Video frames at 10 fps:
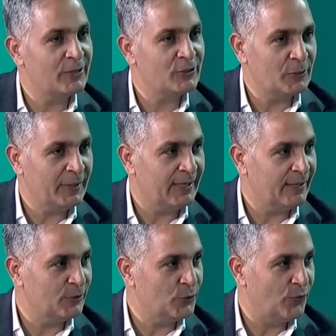جميعا
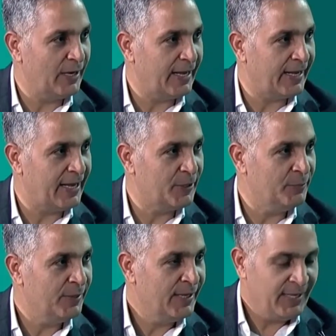الضيوف
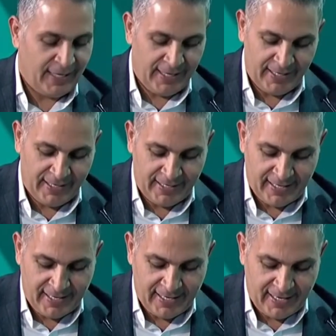الأكارم
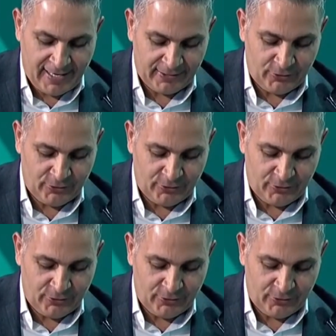آه،